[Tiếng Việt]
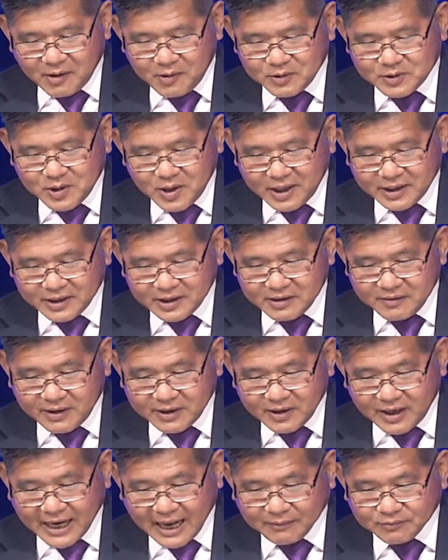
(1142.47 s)
câu chuyện đó như
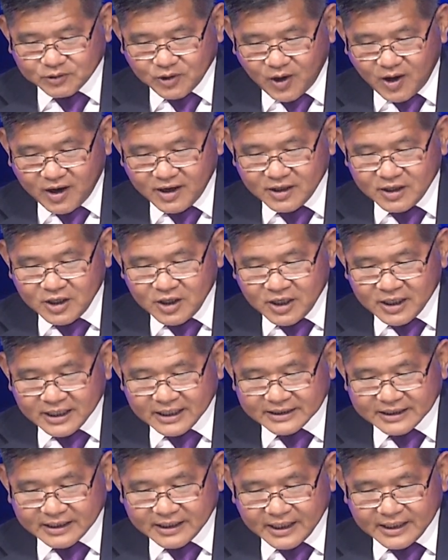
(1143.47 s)
vậy nó làm cho
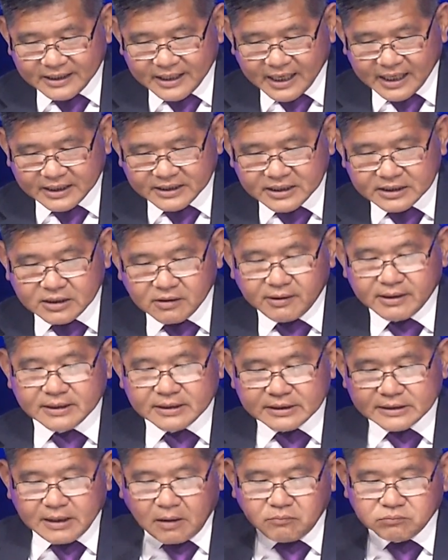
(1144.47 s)
người ta thấy rằng là gì thưa quý vị?
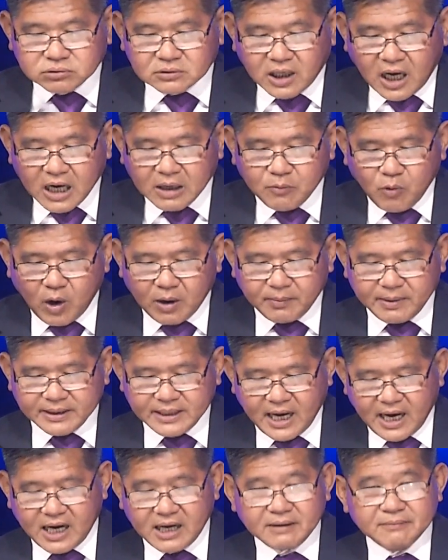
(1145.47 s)
Trong thời buổi bây
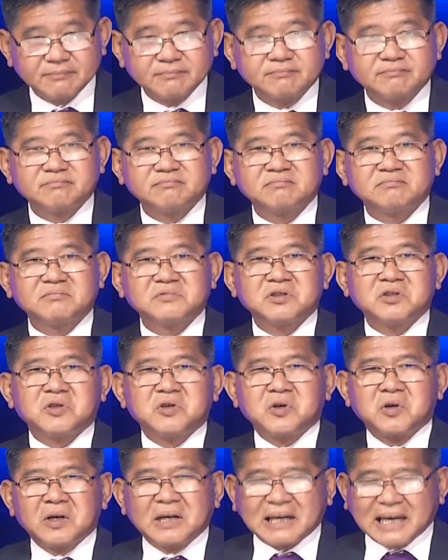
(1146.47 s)
giờ,
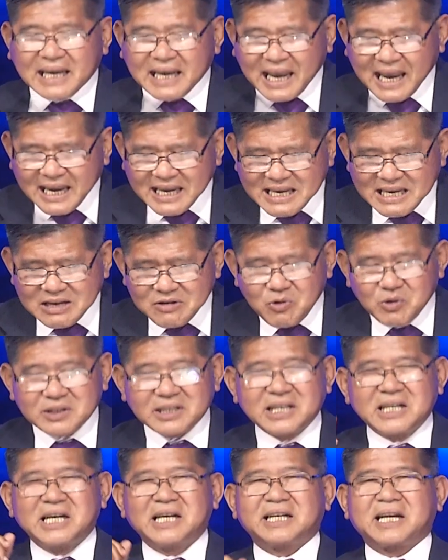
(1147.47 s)
cái hay của
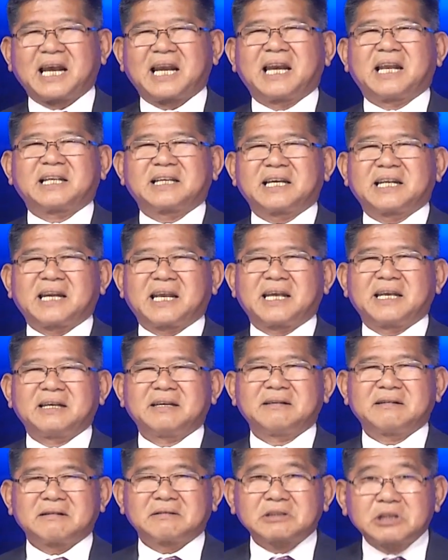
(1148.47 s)
những người này là cái này.
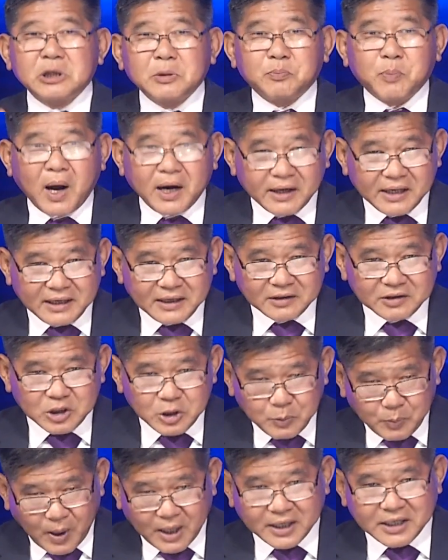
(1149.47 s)
Tea
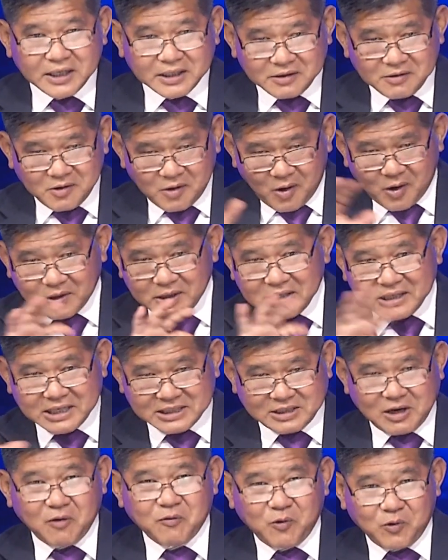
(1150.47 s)
Party, họ đứng
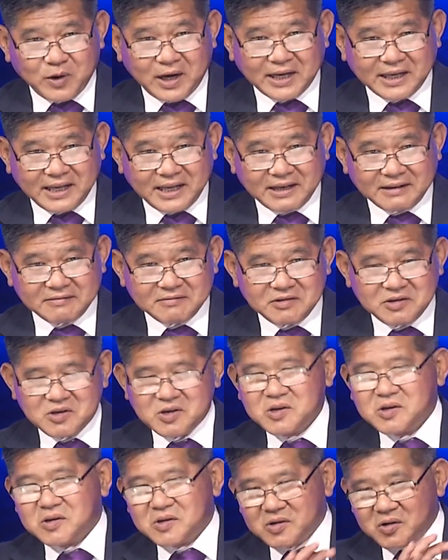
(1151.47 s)
đằng sau vụ này nha.
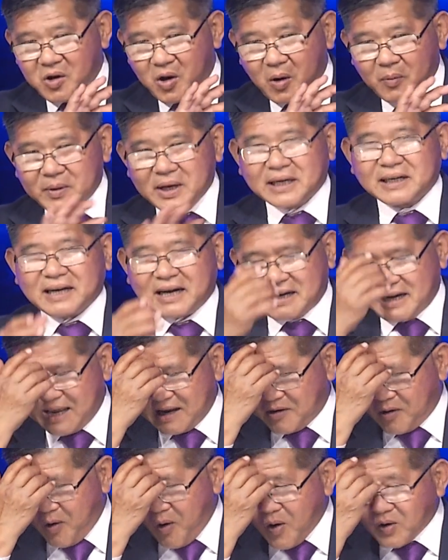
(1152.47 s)
Họ biết rằng
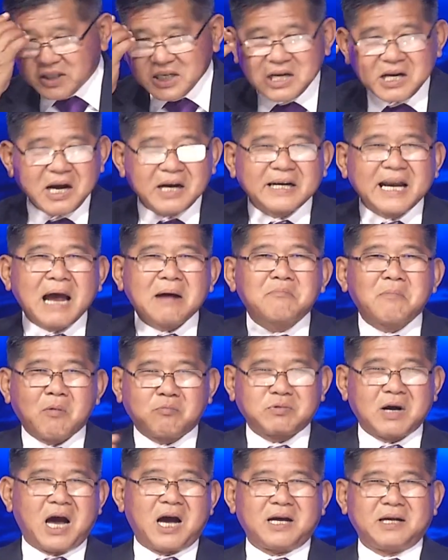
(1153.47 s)
là có những người đang
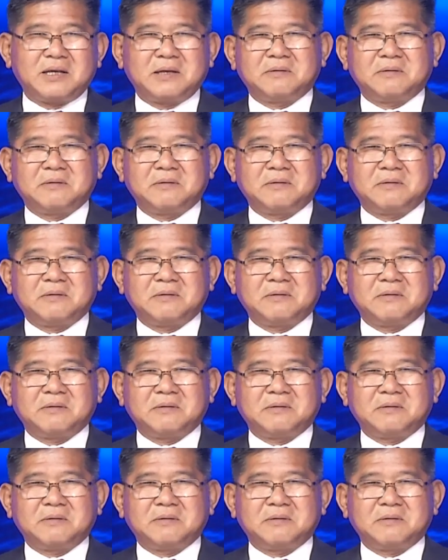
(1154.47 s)
mong đợi.